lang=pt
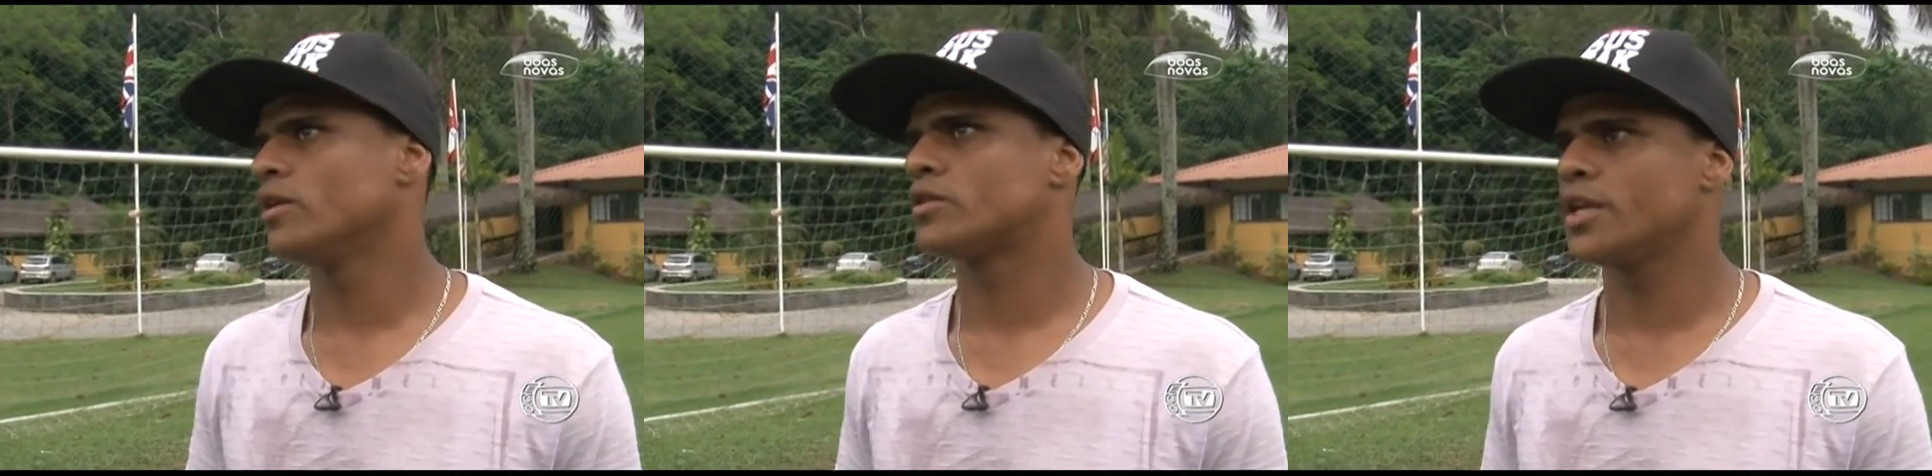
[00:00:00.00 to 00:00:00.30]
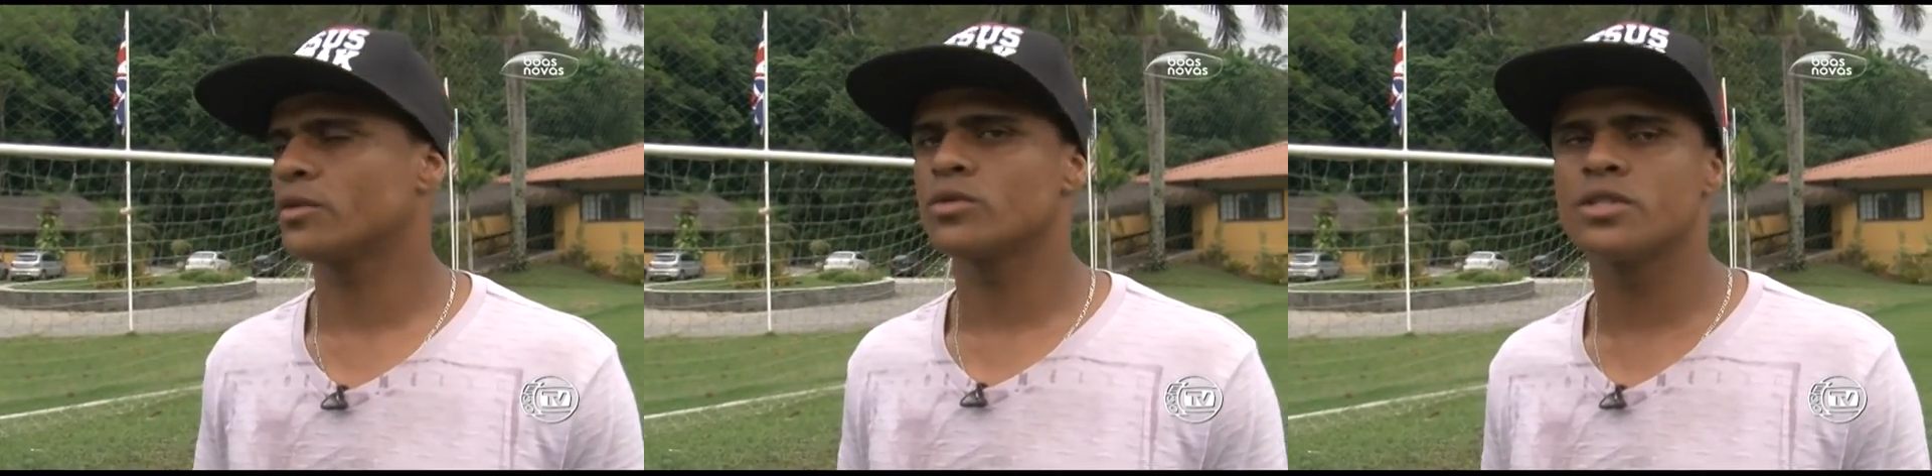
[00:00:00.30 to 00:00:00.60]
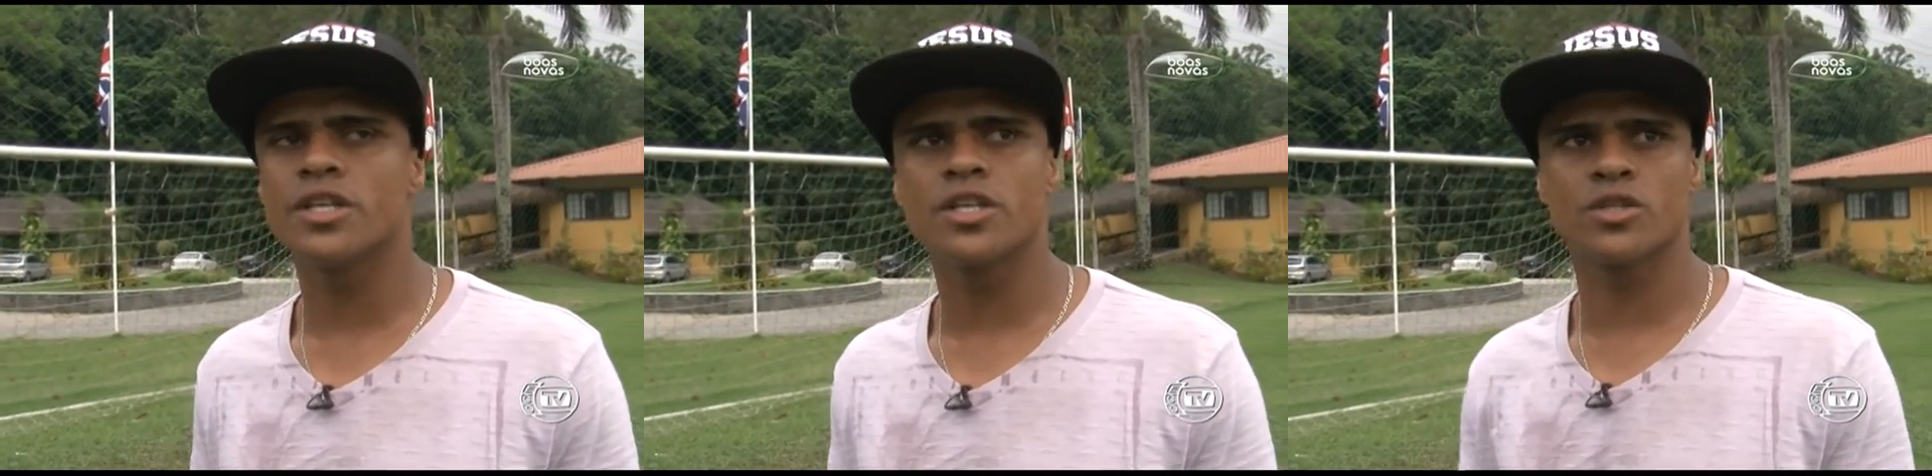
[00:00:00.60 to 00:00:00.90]
Eu tento
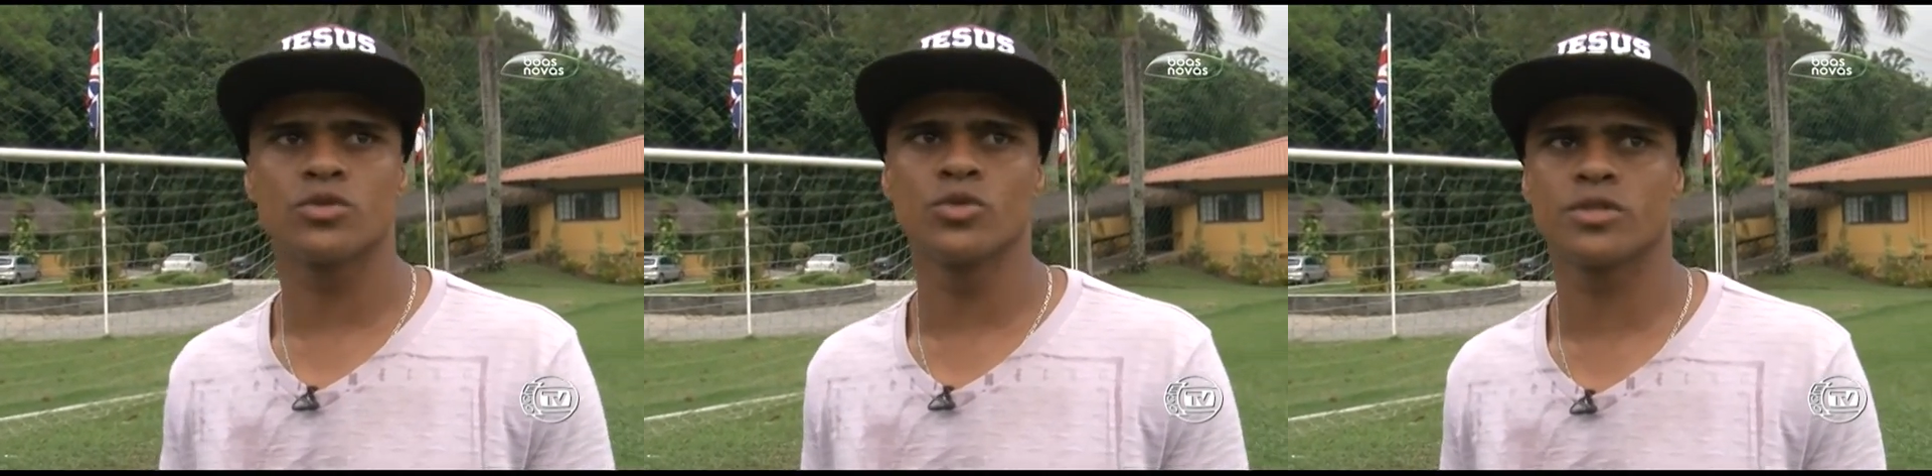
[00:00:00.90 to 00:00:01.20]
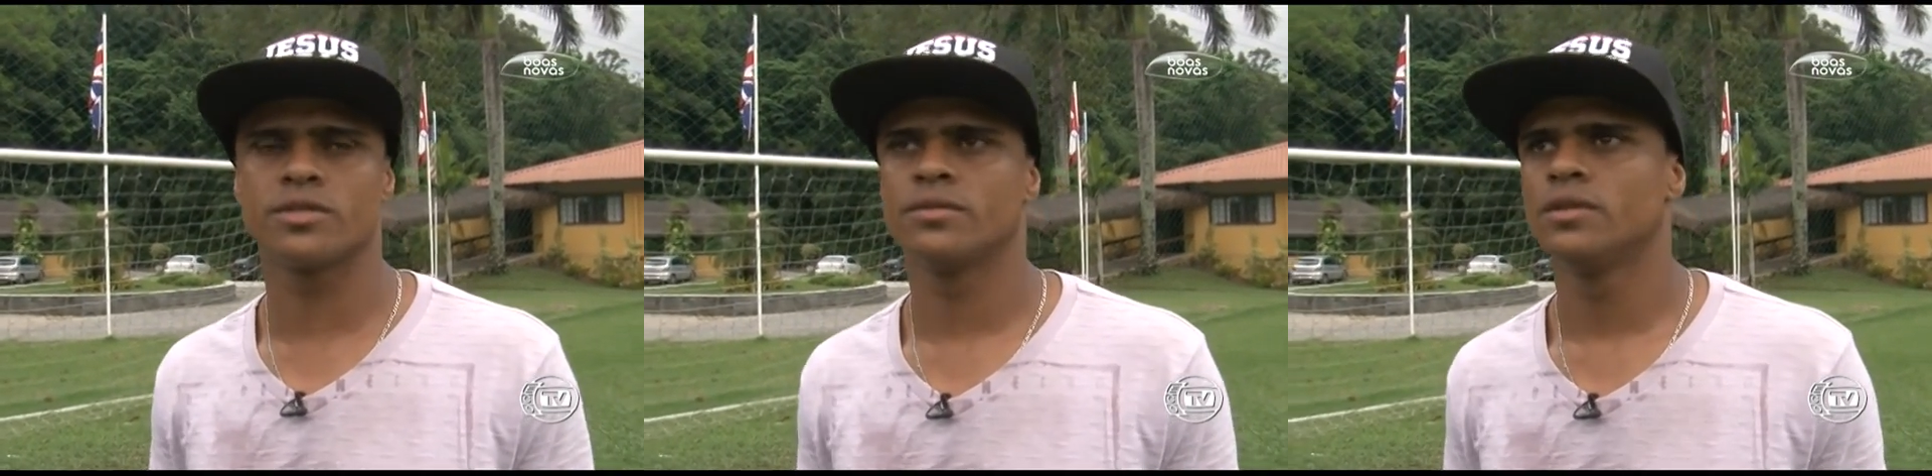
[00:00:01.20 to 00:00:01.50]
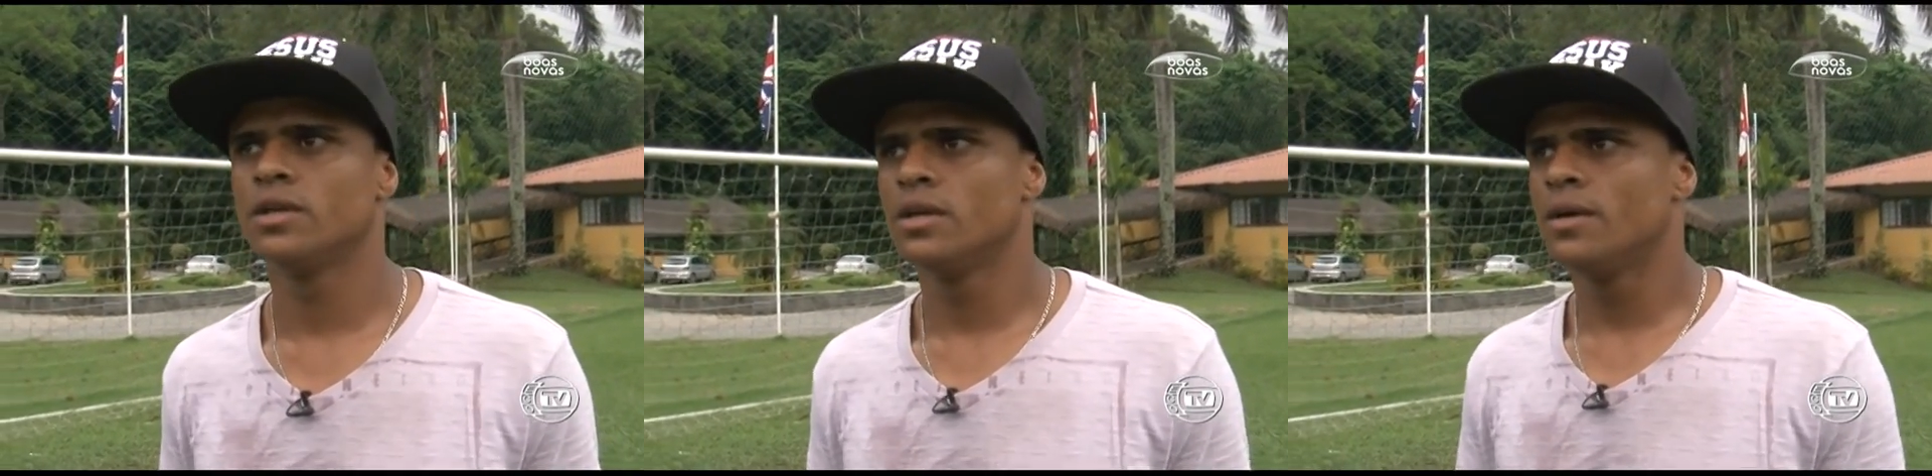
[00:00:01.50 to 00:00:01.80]
ser Jesus
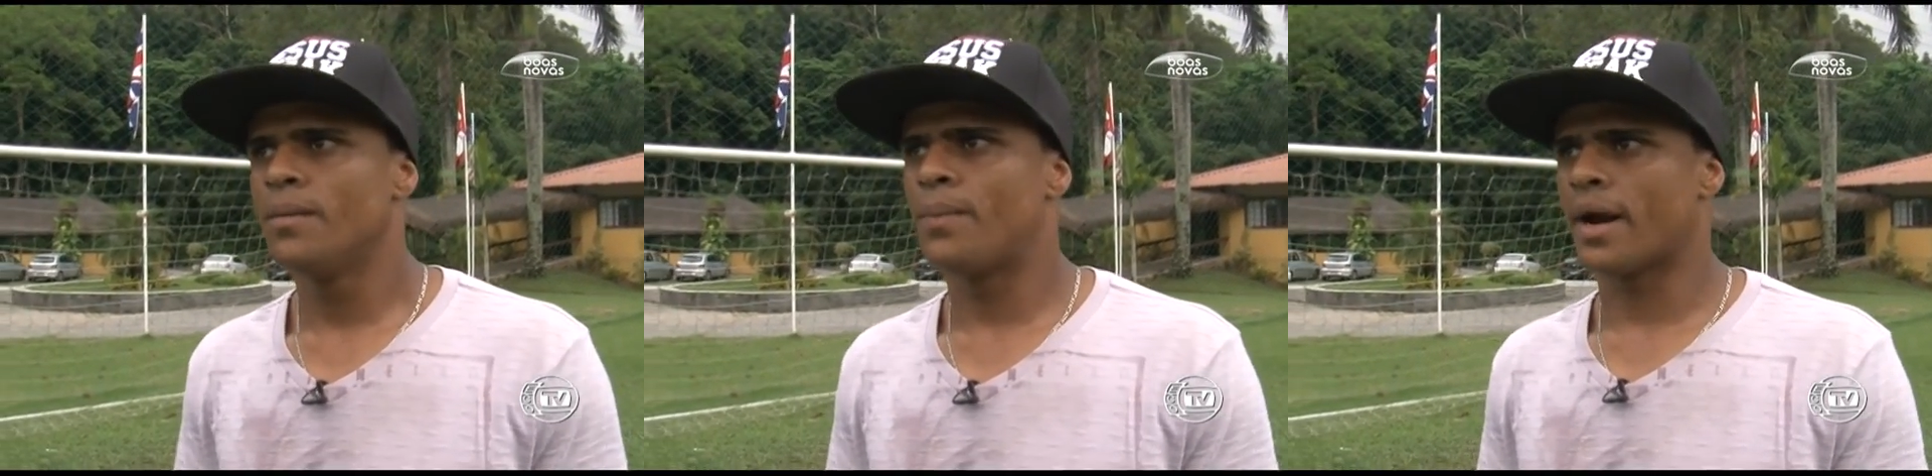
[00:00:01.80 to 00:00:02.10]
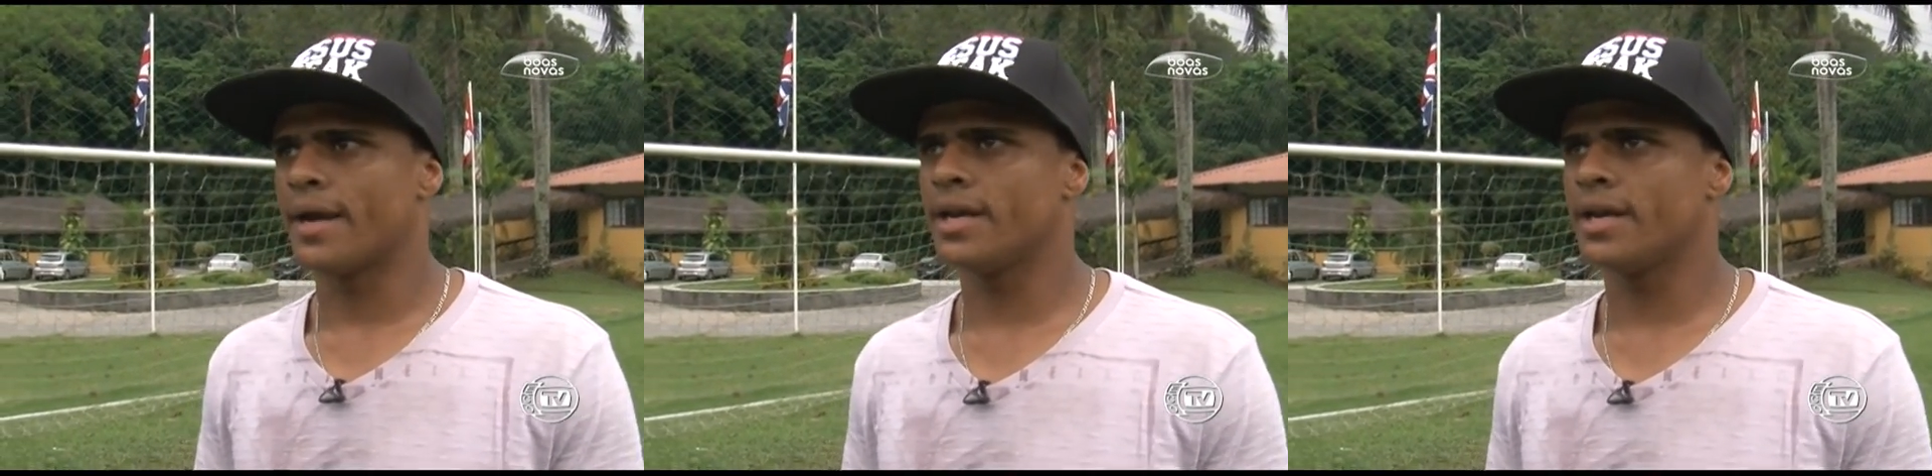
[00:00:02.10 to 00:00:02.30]
para